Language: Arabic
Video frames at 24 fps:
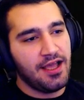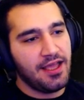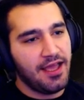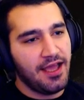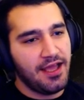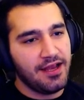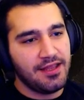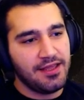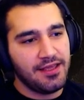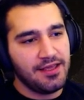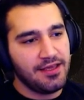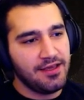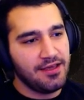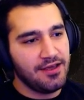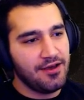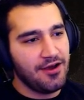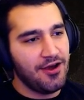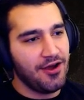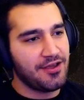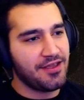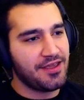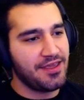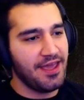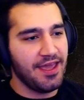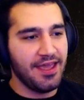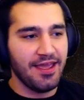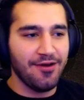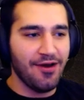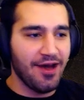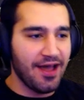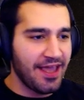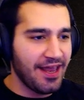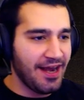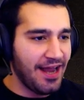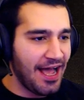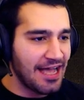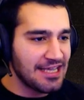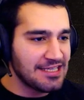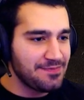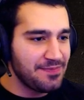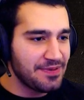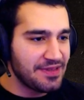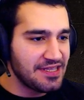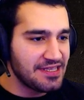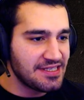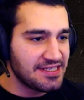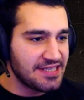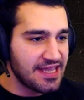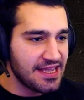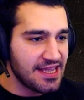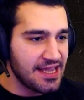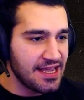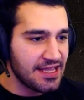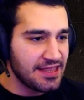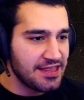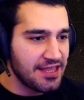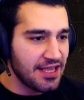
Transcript: يعني اوكي واخيرا حسبة السيد